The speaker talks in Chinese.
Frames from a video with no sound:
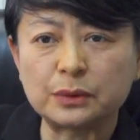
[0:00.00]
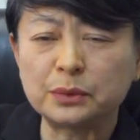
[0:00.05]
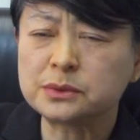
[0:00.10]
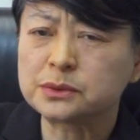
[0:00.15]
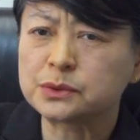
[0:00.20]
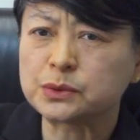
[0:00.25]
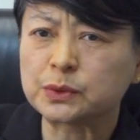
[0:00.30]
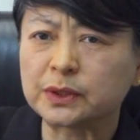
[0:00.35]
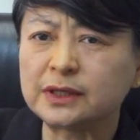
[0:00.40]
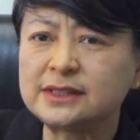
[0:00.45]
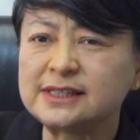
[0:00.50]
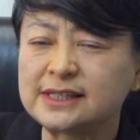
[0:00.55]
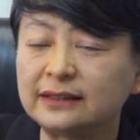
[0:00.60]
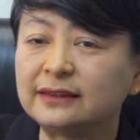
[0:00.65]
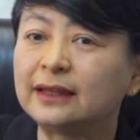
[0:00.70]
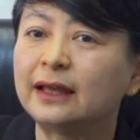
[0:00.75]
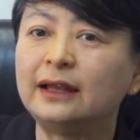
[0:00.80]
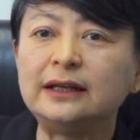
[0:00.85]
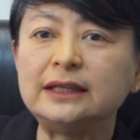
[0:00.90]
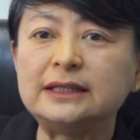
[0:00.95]
我举个
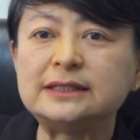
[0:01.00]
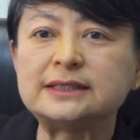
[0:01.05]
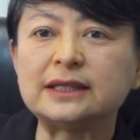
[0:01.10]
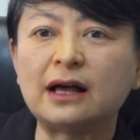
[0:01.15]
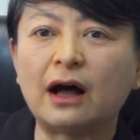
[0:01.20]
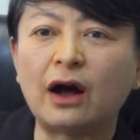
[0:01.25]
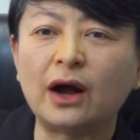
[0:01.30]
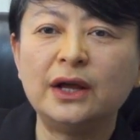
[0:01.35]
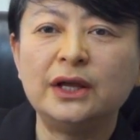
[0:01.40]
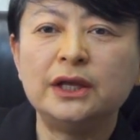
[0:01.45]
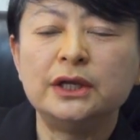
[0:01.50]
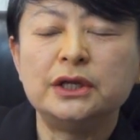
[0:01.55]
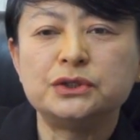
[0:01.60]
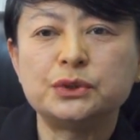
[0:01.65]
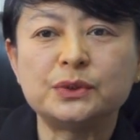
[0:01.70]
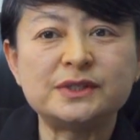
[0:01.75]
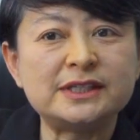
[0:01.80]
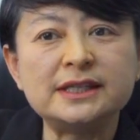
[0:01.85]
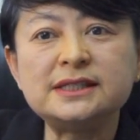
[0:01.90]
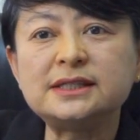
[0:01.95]
简单例子啊，
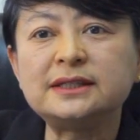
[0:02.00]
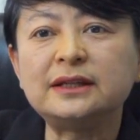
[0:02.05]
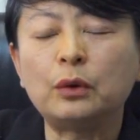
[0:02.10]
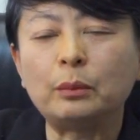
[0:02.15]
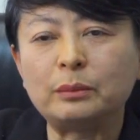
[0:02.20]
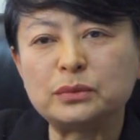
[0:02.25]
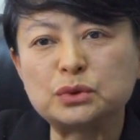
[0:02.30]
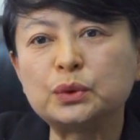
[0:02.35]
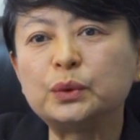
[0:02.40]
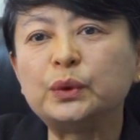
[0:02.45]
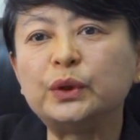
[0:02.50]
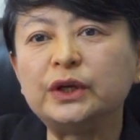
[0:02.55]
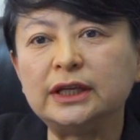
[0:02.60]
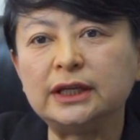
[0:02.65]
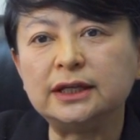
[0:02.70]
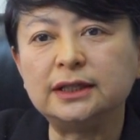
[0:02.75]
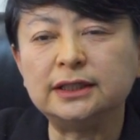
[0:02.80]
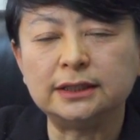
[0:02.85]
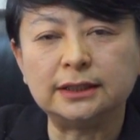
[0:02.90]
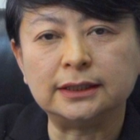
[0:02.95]
就前几年我们做过
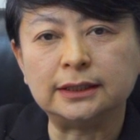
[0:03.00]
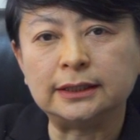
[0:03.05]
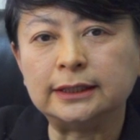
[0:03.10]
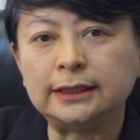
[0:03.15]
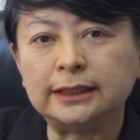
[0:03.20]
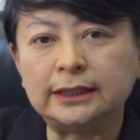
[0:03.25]
一个